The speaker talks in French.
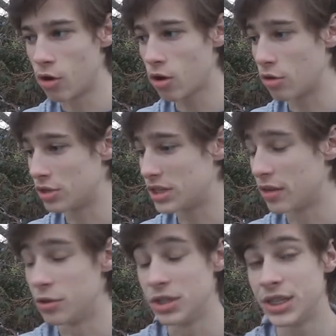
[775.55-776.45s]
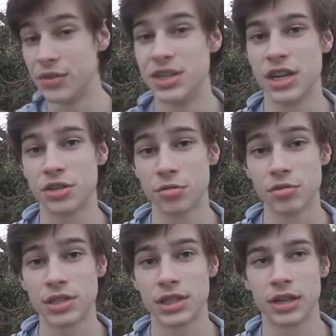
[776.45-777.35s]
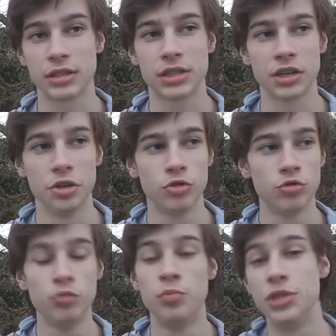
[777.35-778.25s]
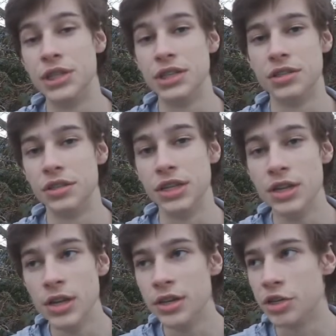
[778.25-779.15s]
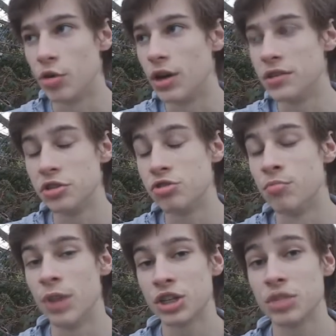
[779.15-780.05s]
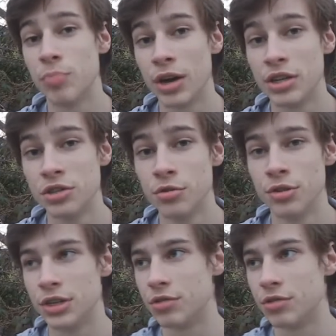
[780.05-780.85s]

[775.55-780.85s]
alors que s'il y avait une civilisation, ça serait une toute petite île qui aurait été submergée par les eaux et